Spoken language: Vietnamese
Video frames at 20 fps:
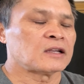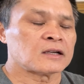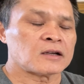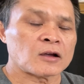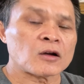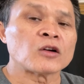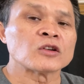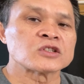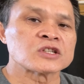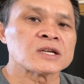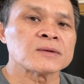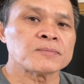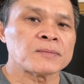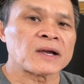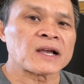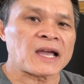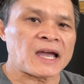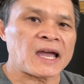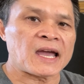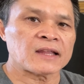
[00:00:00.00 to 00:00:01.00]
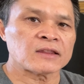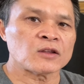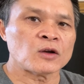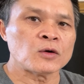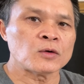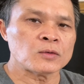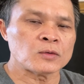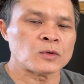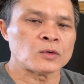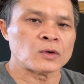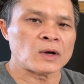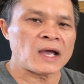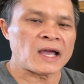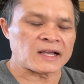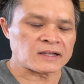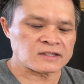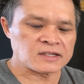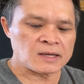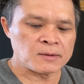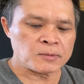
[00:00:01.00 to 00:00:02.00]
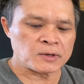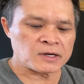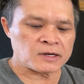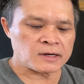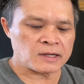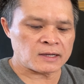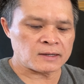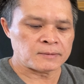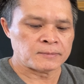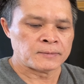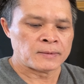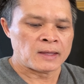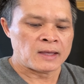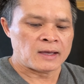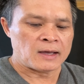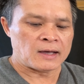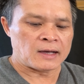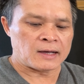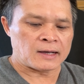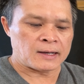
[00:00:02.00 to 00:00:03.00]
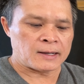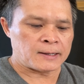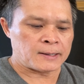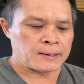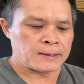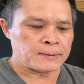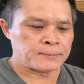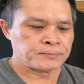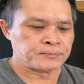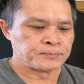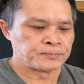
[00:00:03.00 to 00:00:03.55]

cái con chip mà khá tốt của hãng Saber đó à,